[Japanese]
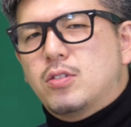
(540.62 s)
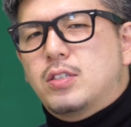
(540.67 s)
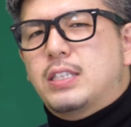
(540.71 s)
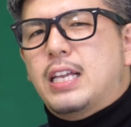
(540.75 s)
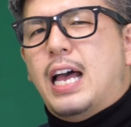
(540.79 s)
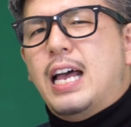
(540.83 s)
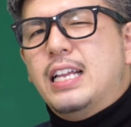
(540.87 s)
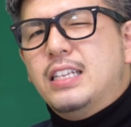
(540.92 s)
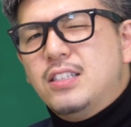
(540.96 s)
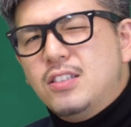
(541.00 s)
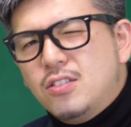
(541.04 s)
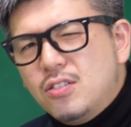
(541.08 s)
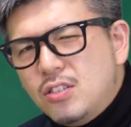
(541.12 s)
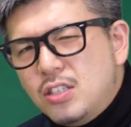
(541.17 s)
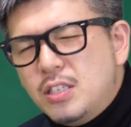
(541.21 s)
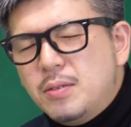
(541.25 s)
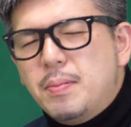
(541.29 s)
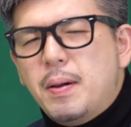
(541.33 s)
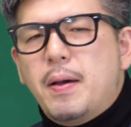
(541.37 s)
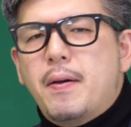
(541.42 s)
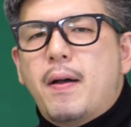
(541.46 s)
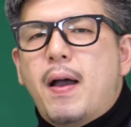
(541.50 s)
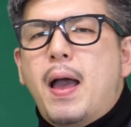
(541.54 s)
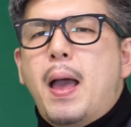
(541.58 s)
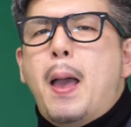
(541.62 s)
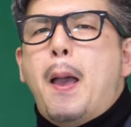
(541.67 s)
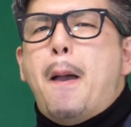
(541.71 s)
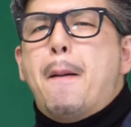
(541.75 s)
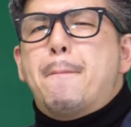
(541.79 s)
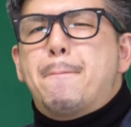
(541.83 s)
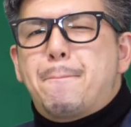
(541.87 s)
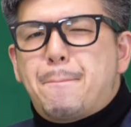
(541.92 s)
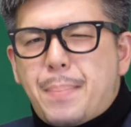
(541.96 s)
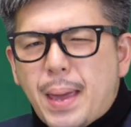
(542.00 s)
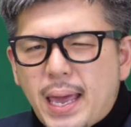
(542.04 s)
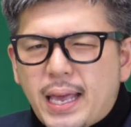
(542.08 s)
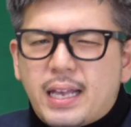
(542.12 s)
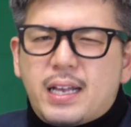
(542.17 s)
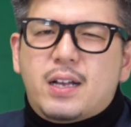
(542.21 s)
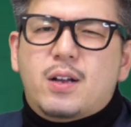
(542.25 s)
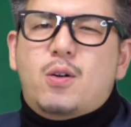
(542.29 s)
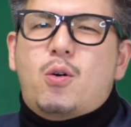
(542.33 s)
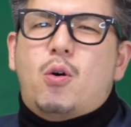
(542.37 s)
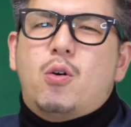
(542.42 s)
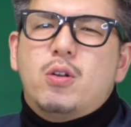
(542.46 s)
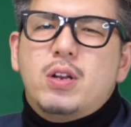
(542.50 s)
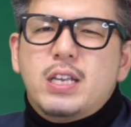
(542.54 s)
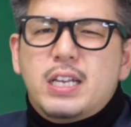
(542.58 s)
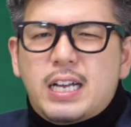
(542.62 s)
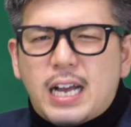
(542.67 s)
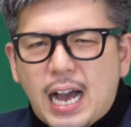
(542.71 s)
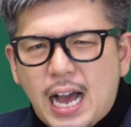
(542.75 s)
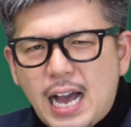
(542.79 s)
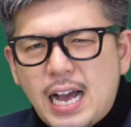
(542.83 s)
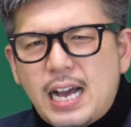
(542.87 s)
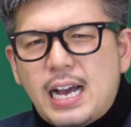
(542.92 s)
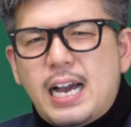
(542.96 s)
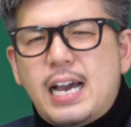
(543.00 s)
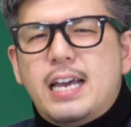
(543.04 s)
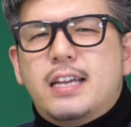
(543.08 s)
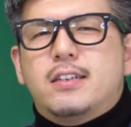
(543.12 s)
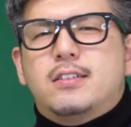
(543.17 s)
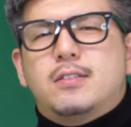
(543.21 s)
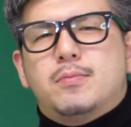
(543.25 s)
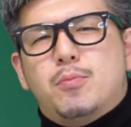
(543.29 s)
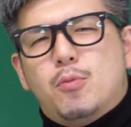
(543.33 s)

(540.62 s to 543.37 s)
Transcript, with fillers: さんじゅういちばんはべっこり考える。